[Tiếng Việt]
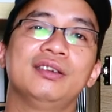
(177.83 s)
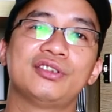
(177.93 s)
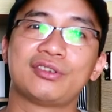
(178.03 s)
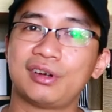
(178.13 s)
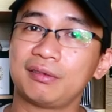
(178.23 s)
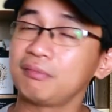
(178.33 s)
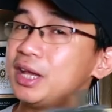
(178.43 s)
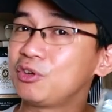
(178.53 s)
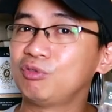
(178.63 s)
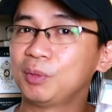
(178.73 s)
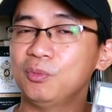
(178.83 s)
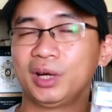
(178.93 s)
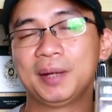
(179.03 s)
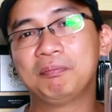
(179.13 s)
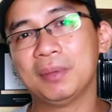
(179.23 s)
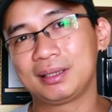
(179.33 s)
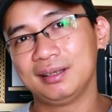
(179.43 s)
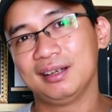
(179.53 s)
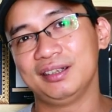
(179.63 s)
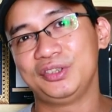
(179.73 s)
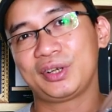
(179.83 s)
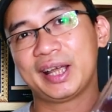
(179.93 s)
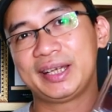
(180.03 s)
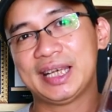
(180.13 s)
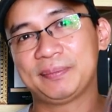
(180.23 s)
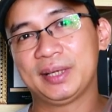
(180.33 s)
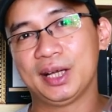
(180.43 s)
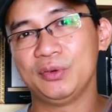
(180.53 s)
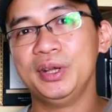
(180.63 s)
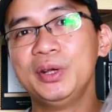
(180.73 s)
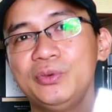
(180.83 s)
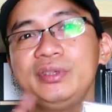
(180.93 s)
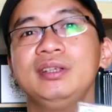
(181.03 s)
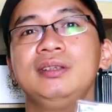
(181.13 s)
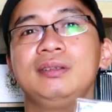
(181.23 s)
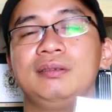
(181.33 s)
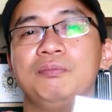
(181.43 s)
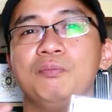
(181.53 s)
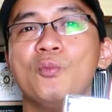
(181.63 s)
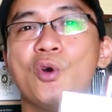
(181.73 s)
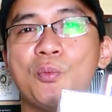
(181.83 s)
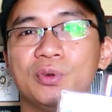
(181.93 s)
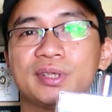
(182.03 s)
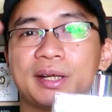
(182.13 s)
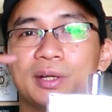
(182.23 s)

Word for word: Do đó đây cũng là một cái bất ngờ cho các anh em nào nếu như mua một chai